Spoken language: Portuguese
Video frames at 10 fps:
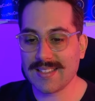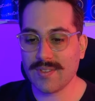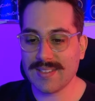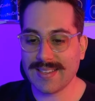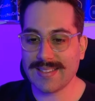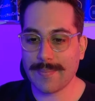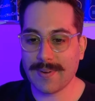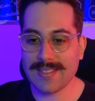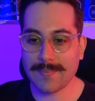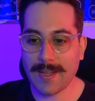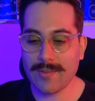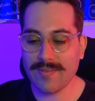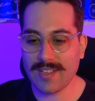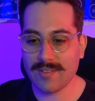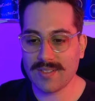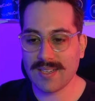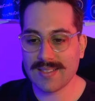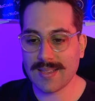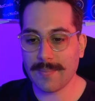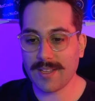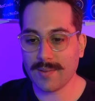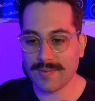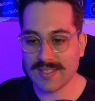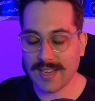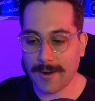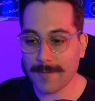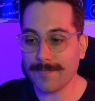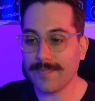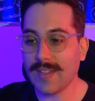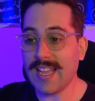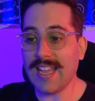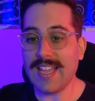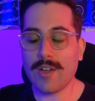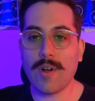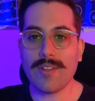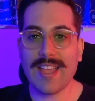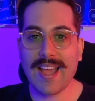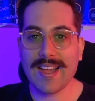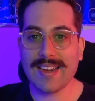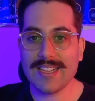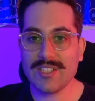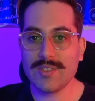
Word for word: se você quiser participar do evento de lançamento oficial. E qual que é a grande